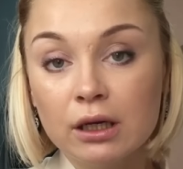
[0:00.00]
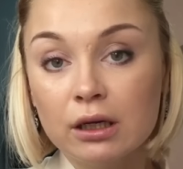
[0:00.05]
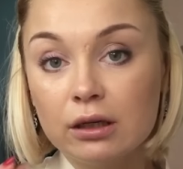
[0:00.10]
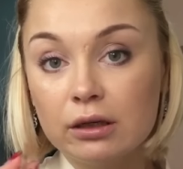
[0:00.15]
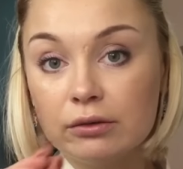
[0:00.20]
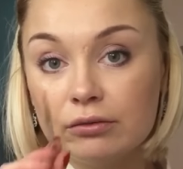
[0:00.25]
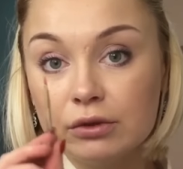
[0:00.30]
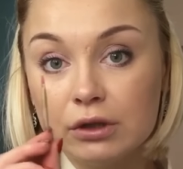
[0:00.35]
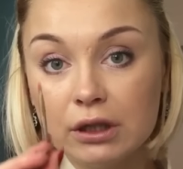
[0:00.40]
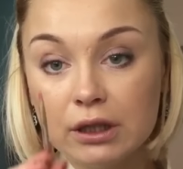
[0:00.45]

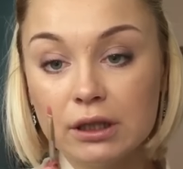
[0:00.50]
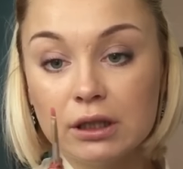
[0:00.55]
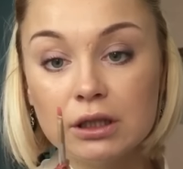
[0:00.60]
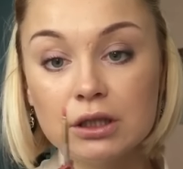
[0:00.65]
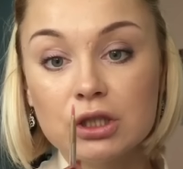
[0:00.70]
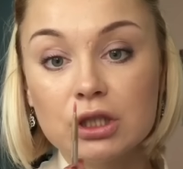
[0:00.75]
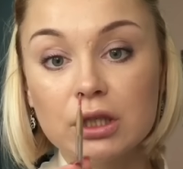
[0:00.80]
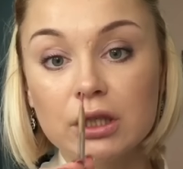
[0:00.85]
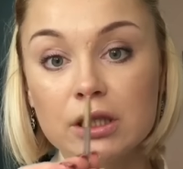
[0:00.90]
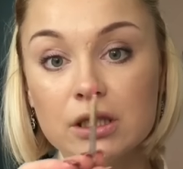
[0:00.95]
э, вот
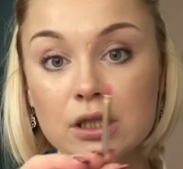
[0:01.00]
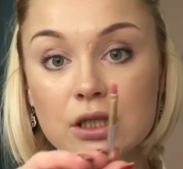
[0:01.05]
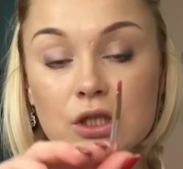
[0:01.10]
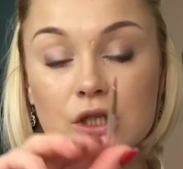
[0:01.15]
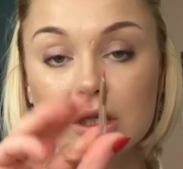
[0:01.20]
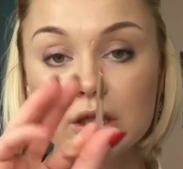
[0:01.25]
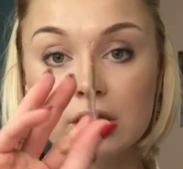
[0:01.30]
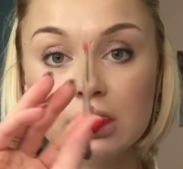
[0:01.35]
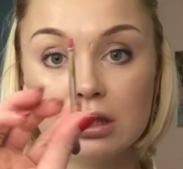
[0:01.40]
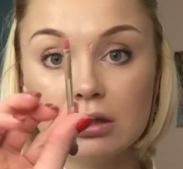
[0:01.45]
этой же
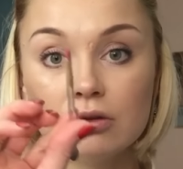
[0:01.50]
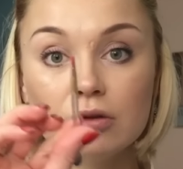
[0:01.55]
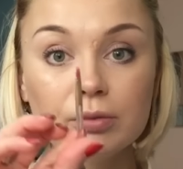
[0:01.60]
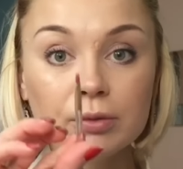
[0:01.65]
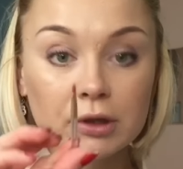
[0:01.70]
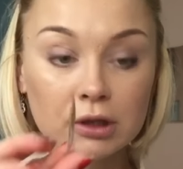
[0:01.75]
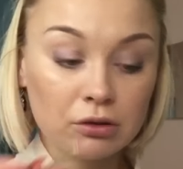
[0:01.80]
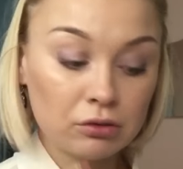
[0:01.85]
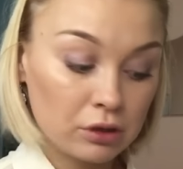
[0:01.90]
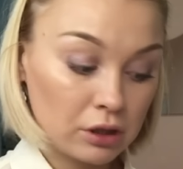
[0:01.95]
кисточкой для губ,
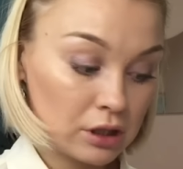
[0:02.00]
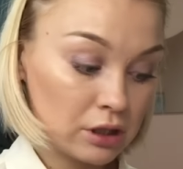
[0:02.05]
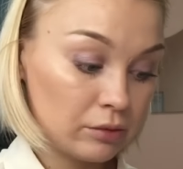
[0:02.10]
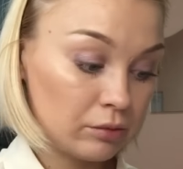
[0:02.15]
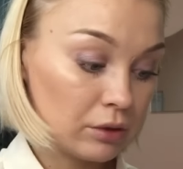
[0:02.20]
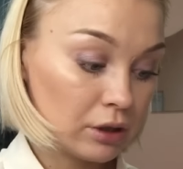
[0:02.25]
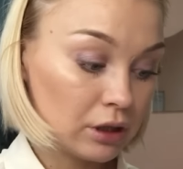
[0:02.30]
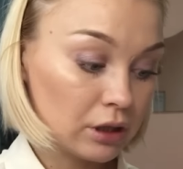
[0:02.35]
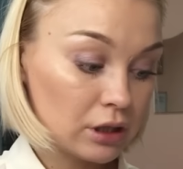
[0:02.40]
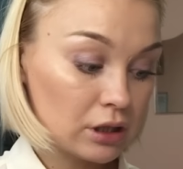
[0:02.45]
которая с
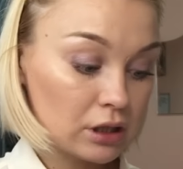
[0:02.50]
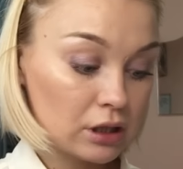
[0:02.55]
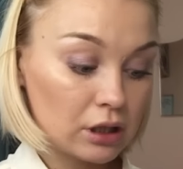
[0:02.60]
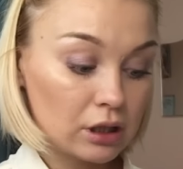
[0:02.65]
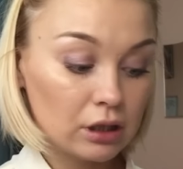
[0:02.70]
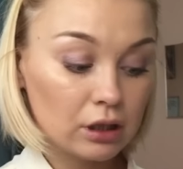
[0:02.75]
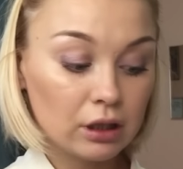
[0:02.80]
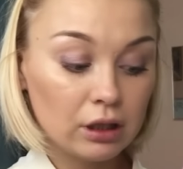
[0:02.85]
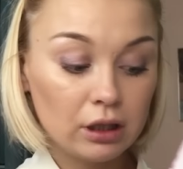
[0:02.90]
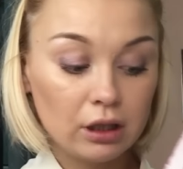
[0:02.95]
обратной стороны,